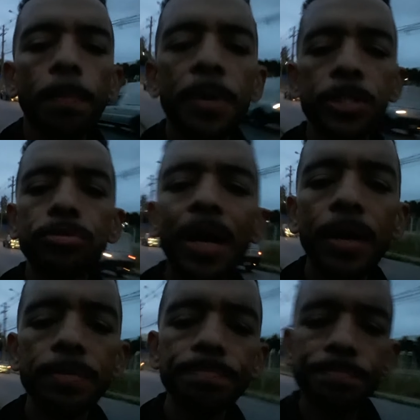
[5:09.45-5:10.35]

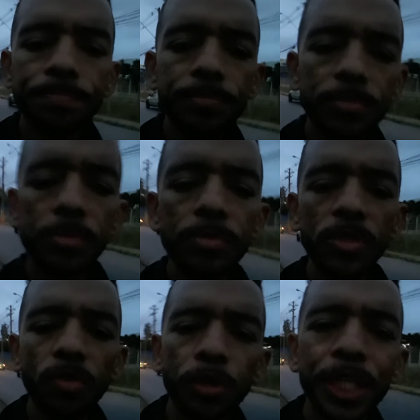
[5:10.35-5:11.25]
Pessoal,
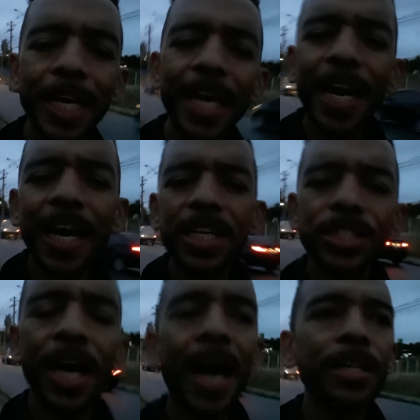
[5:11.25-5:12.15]
você que é
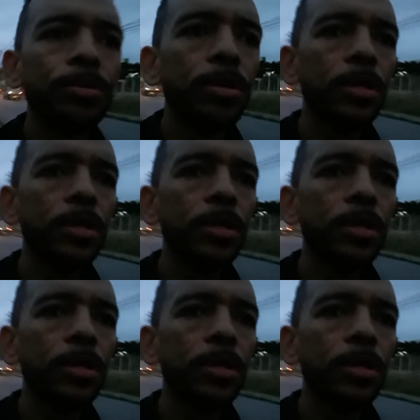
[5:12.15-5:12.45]
casado,